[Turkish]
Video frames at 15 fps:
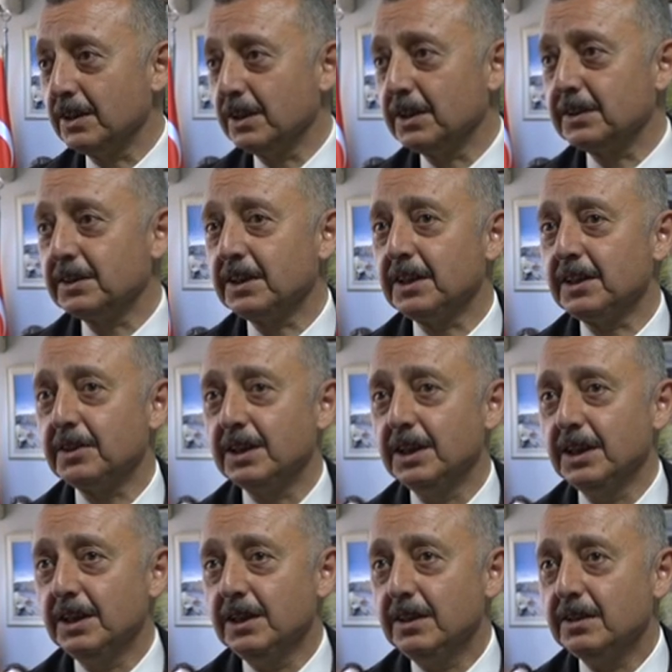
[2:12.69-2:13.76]
Hatta
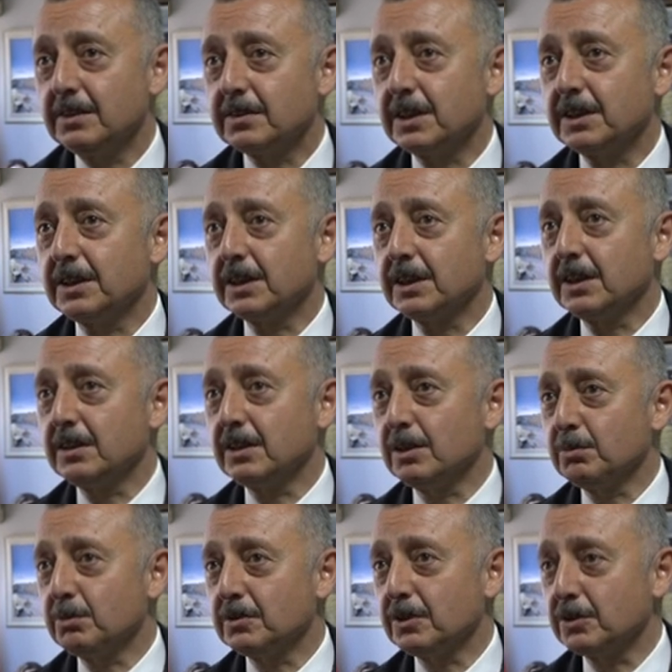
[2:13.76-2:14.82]

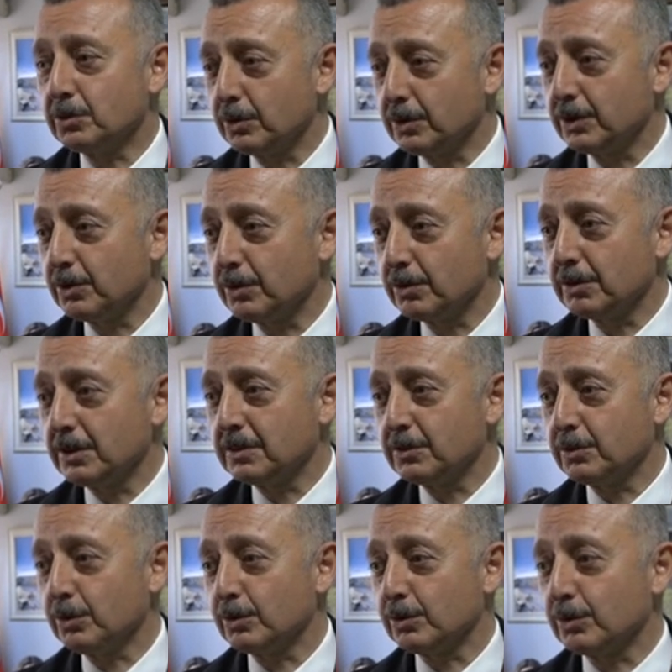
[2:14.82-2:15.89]
STK'larımız da çok iyi
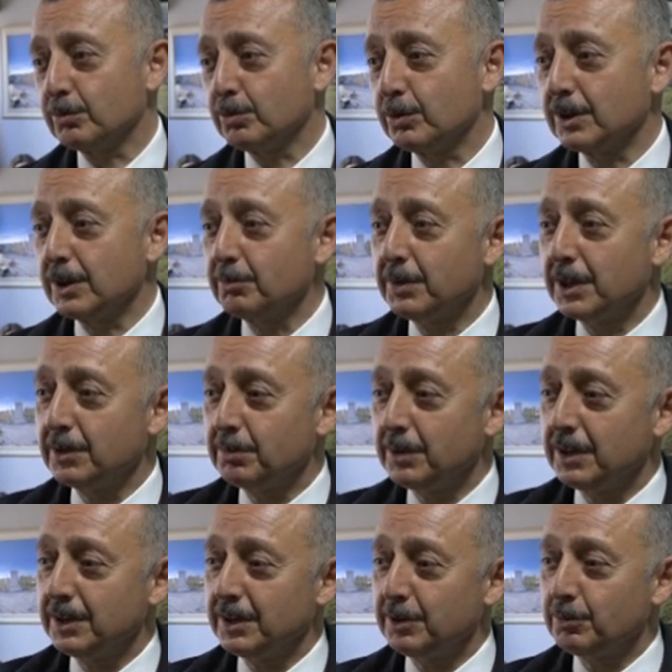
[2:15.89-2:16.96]
organize olduk. Buradan
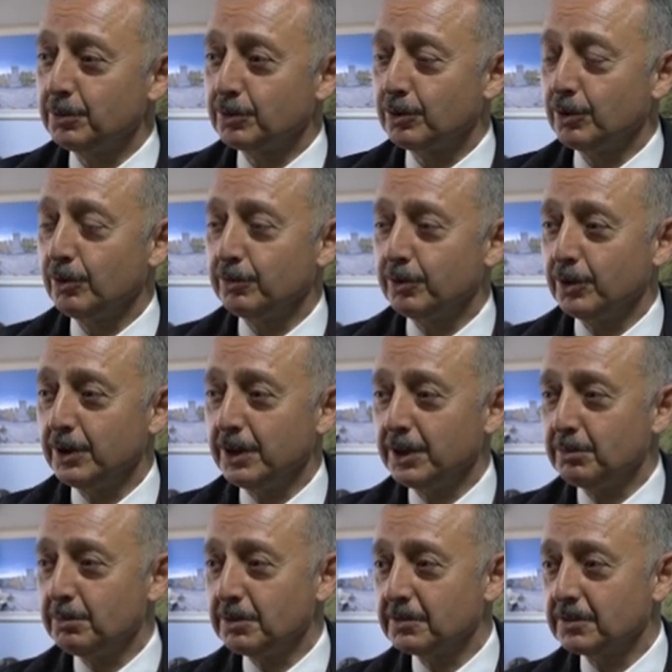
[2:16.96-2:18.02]
berberlerimiz,
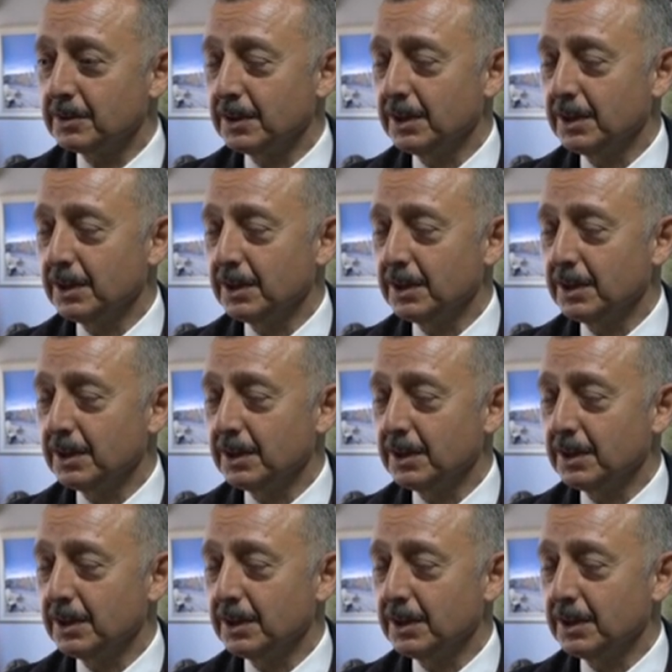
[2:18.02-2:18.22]
kuaförlerimiz